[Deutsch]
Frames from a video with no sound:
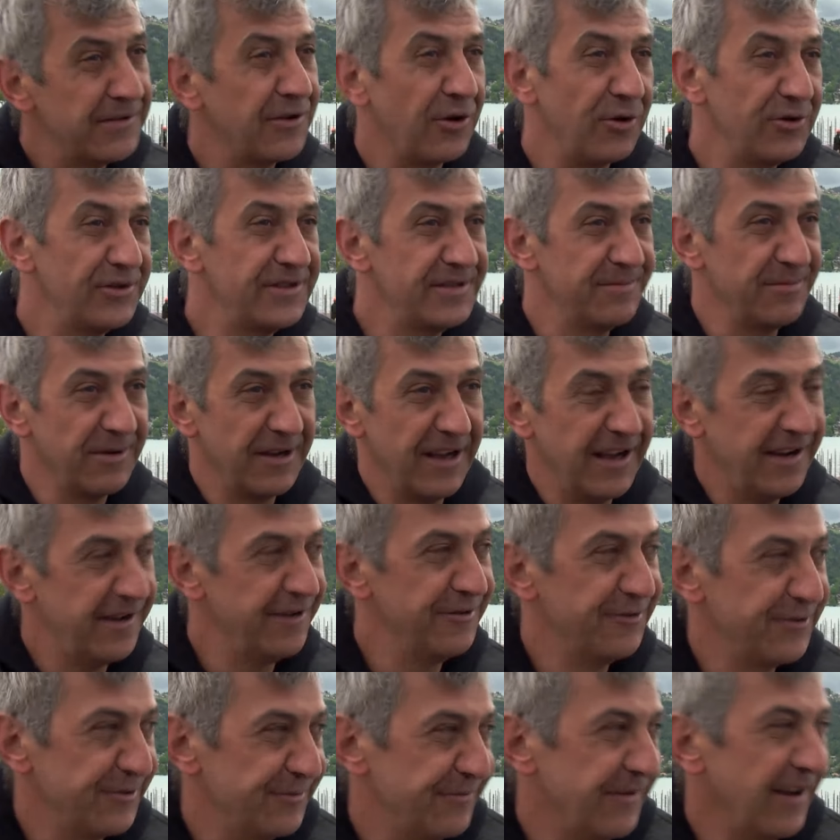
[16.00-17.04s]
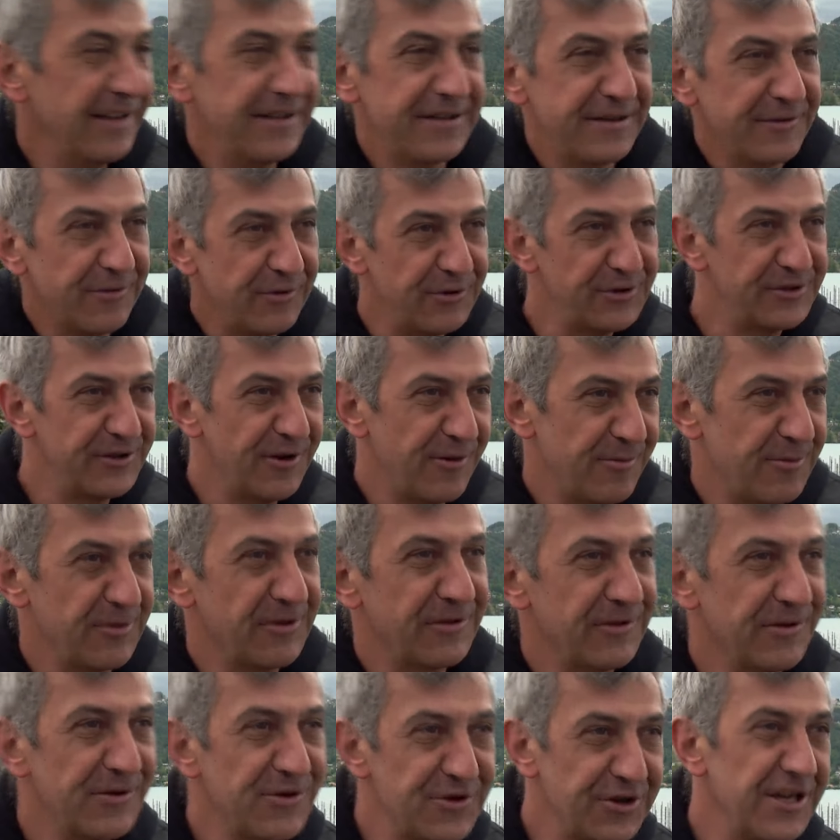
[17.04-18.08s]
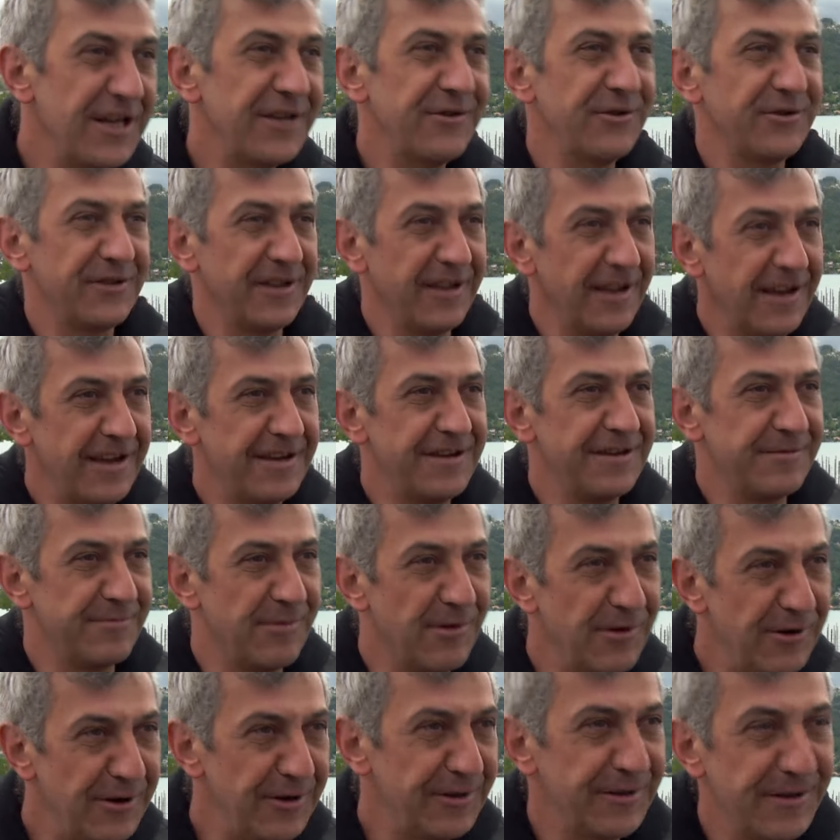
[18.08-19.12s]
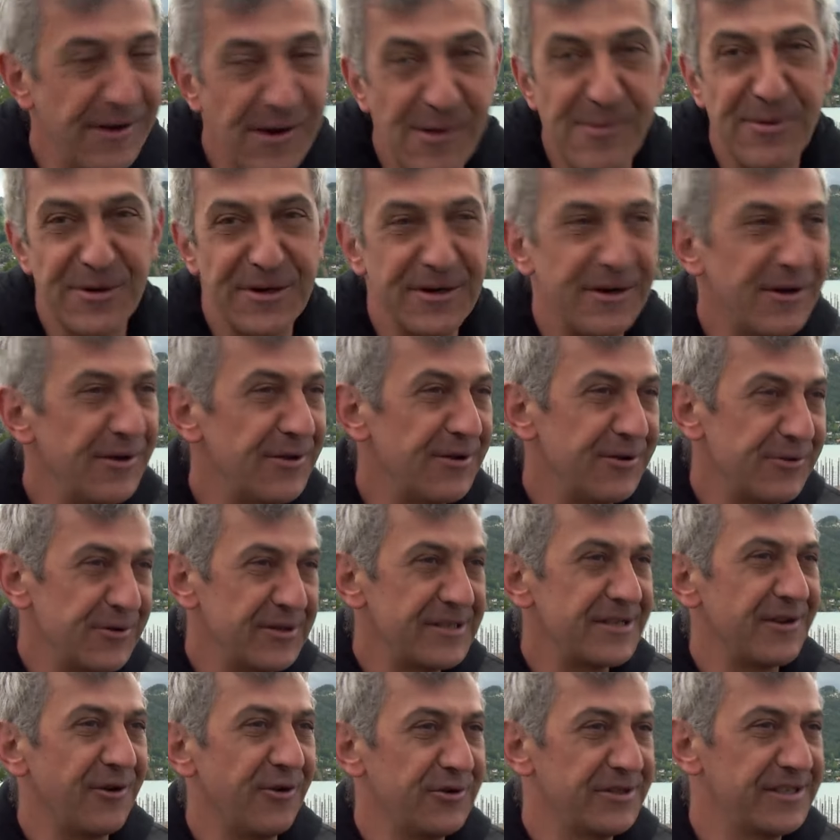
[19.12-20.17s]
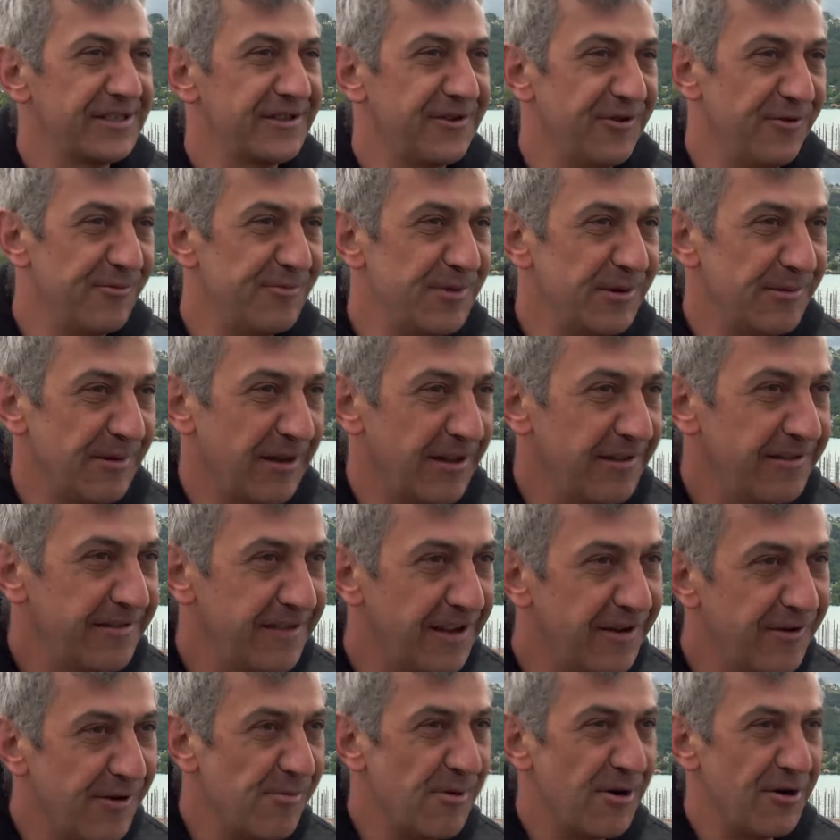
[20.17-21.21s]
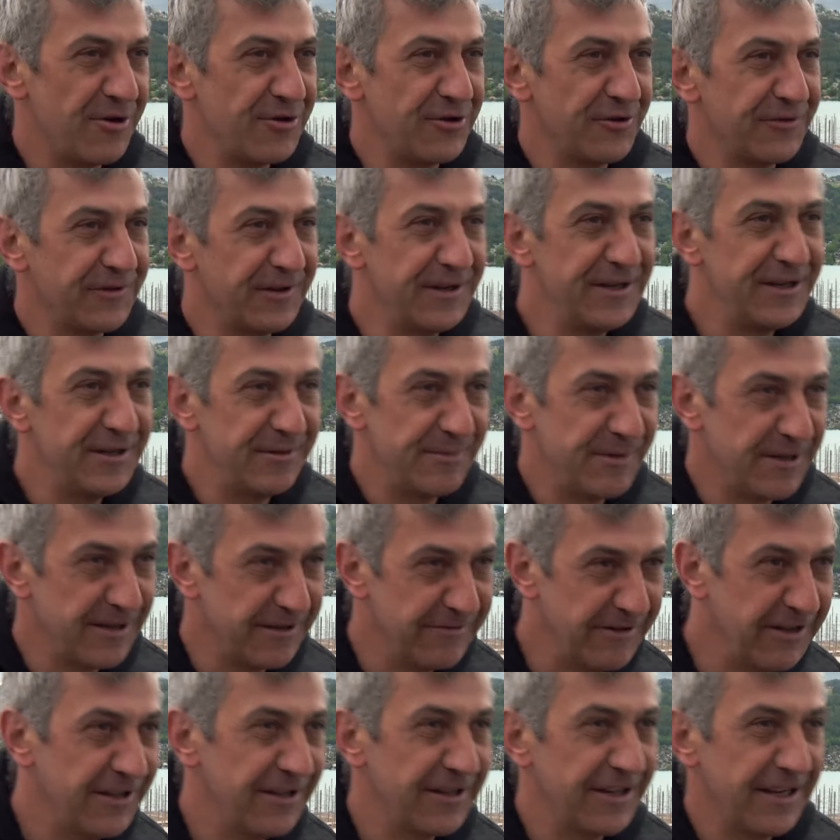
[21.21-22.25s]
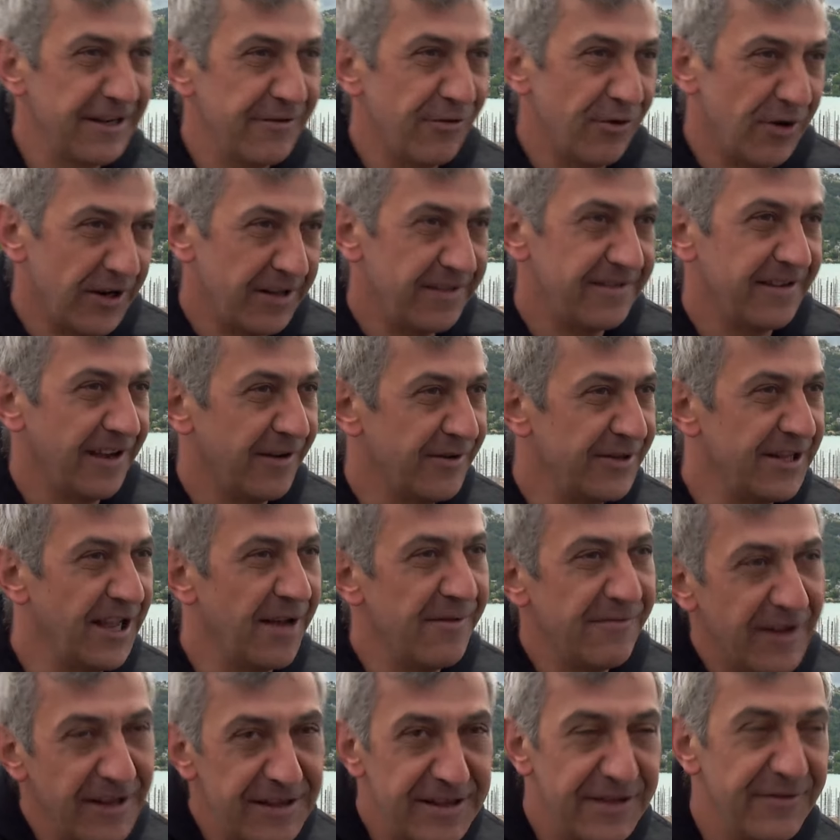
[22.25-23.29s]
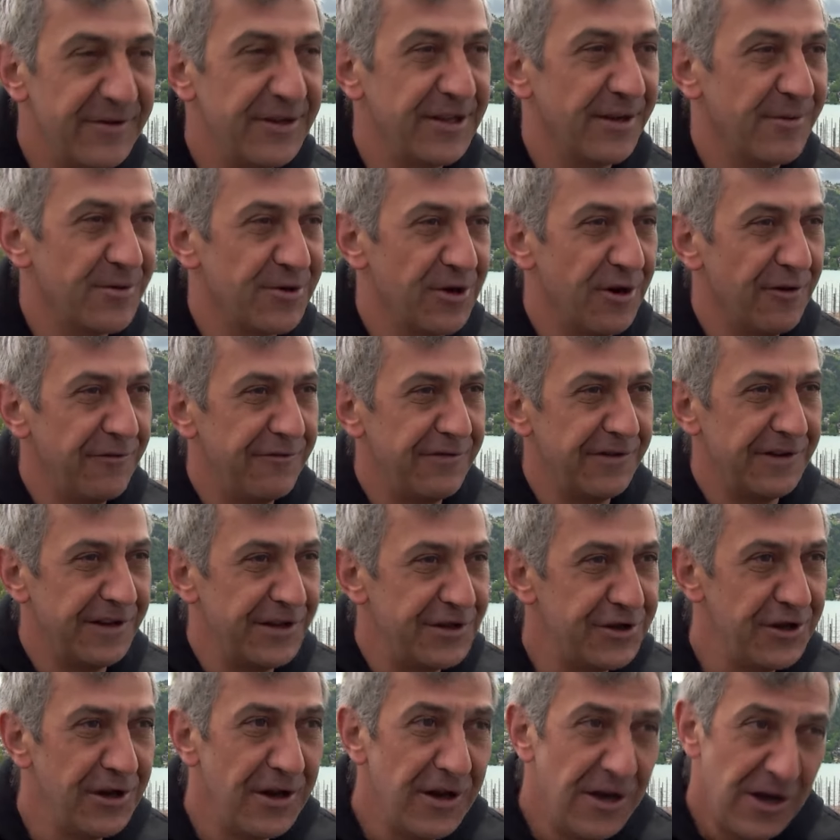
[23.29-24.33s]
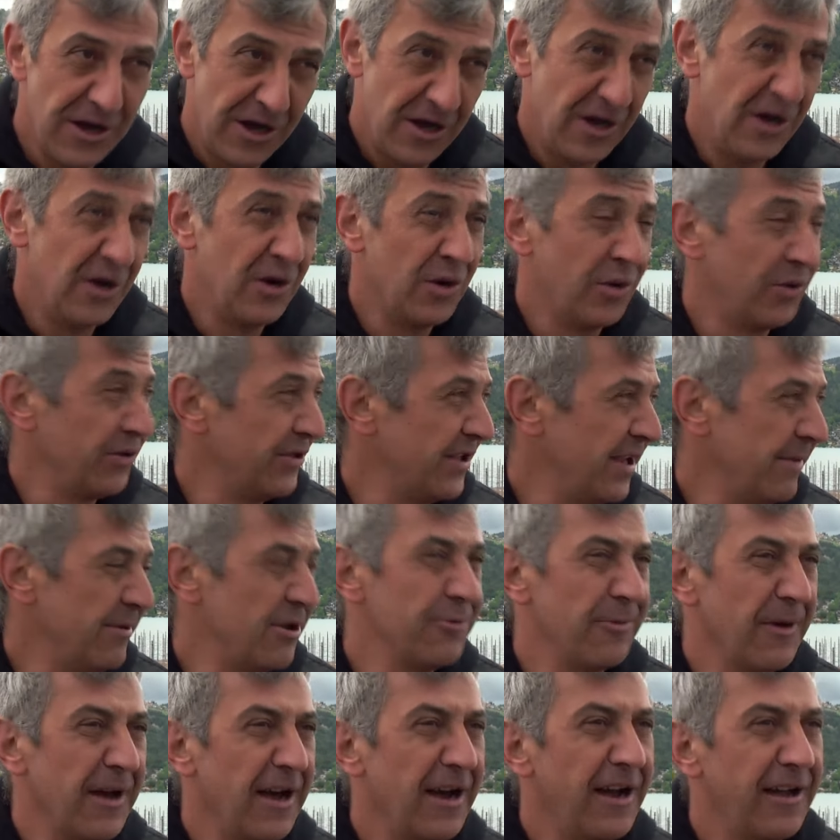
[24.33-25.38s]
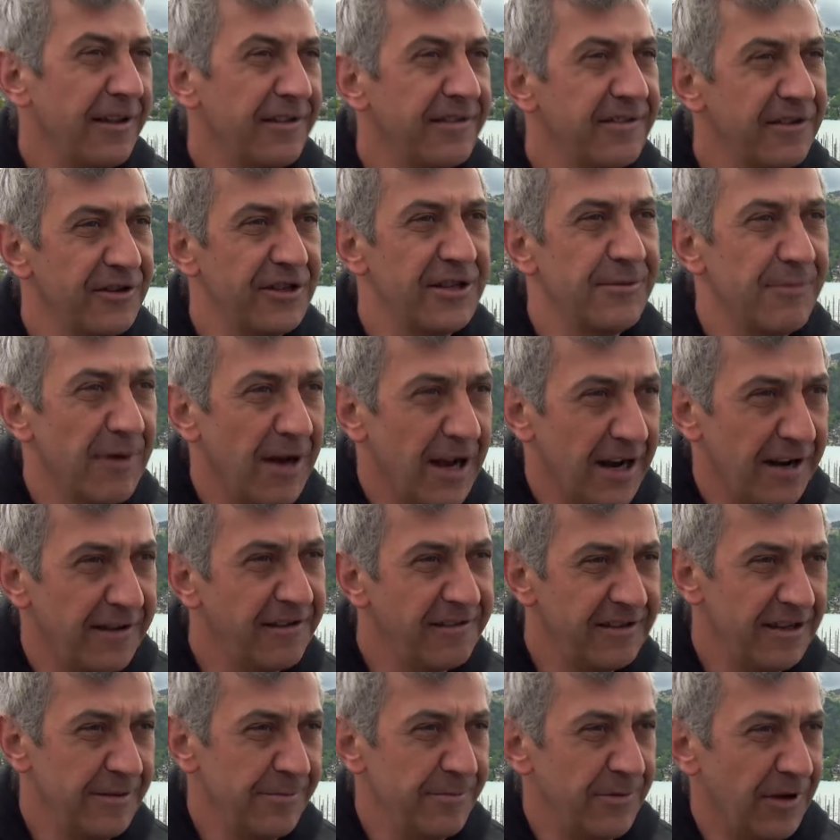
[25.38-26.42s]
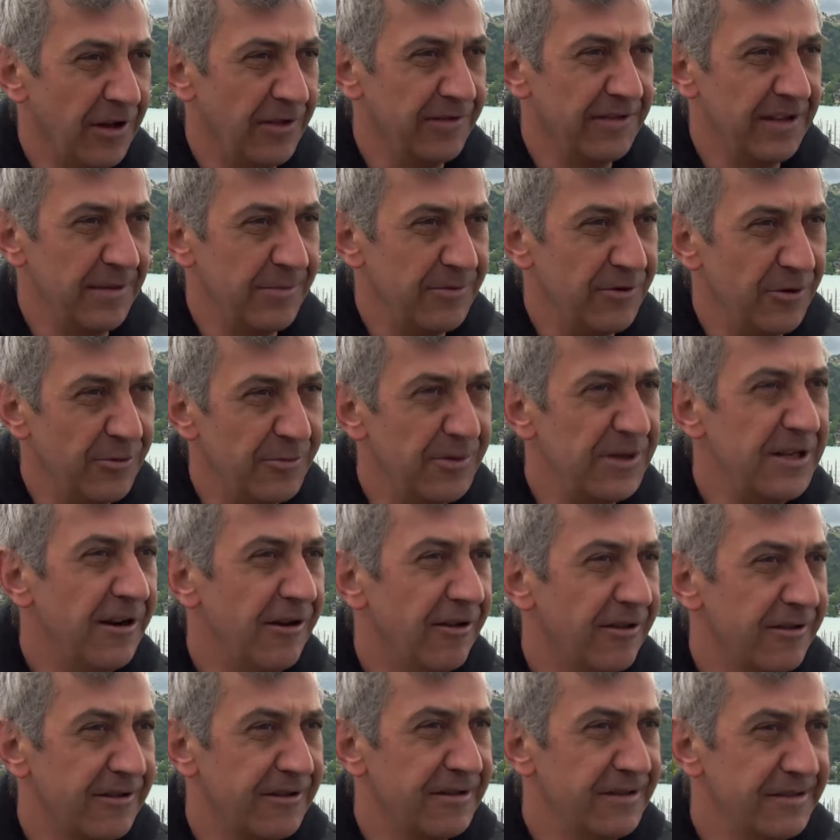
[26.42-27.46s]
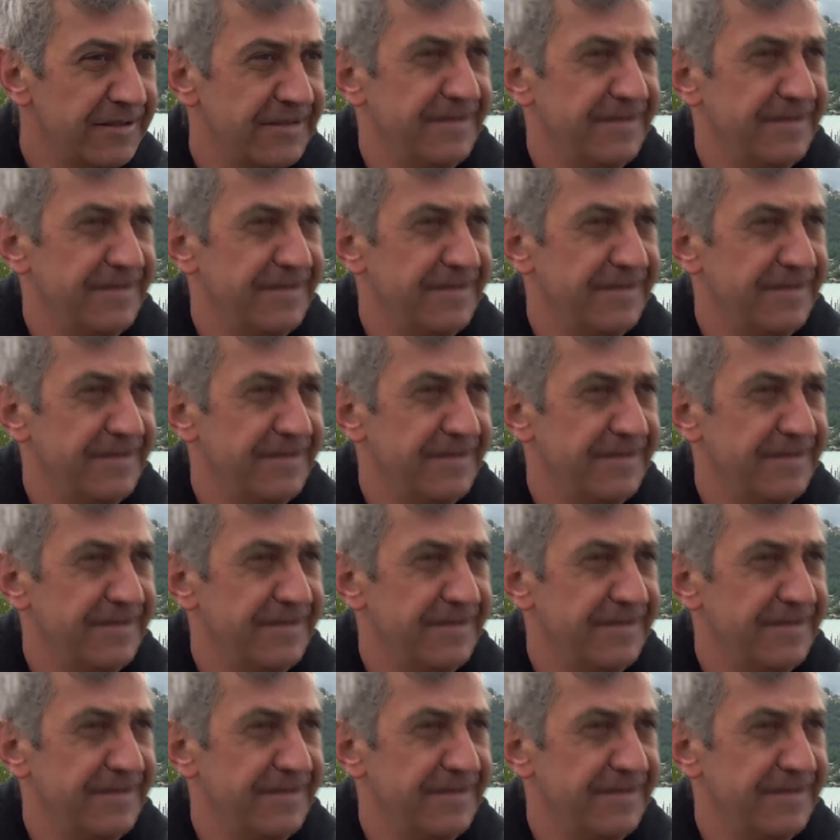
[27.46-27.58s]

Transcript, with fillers: trotz dem Regen und dem Wetter, wo uns ab und zu einen Strich durch die Rechnung macht. Aber ich kann da nur ein großes Kompliment auch an die Mannschaft hinter mir weitergeben, die jetzt auch in diesem Wetter wieder am Arbeiten ist. Und dementsprechend sollten wir eigentlich den Zeitplan tiptop einhalten.